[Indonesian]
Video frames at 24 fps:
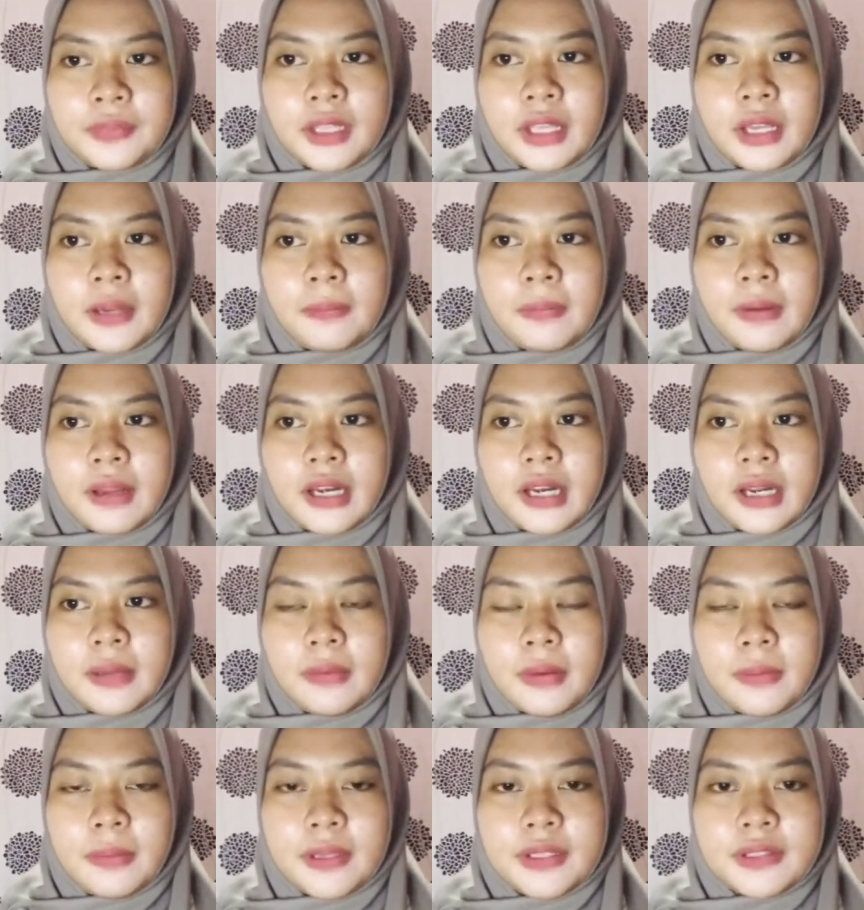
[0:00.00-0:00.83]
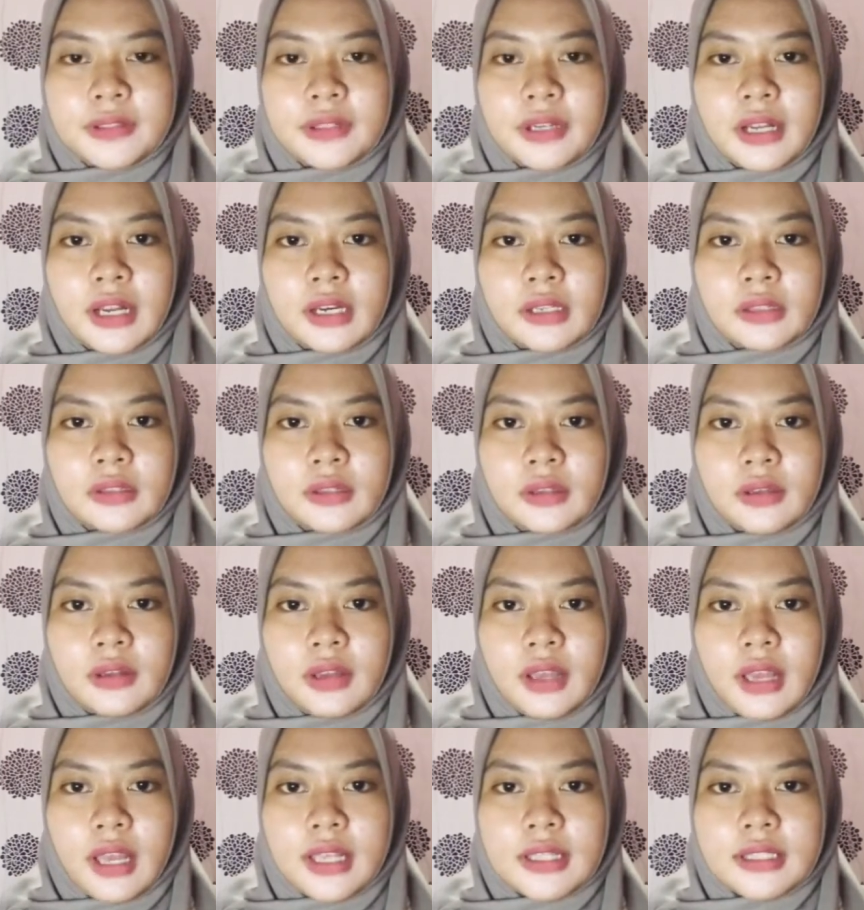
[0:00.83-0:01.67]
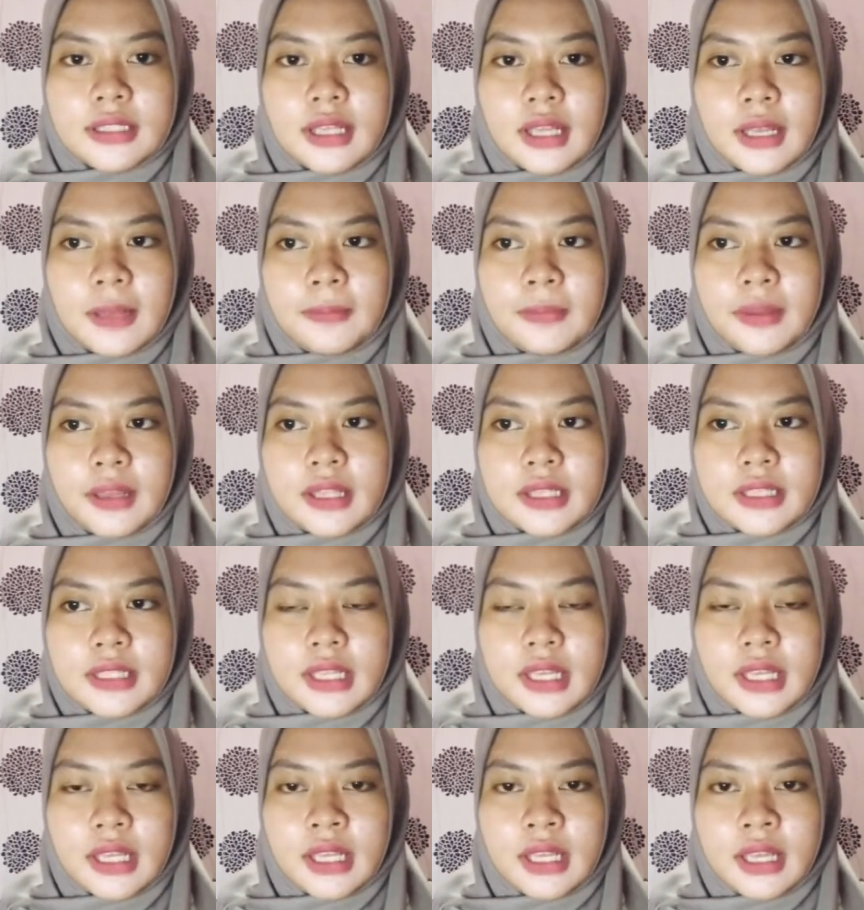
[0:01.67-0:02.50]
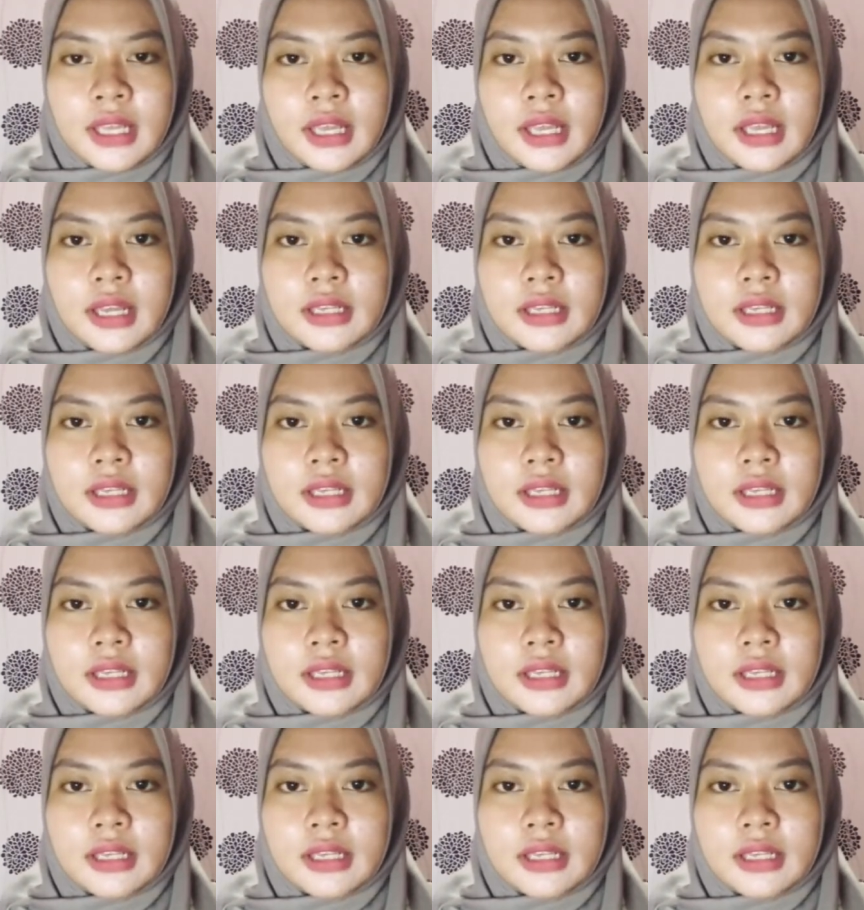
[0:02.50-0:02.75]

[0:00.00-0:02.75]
kepada Bapak Sunarto SMSI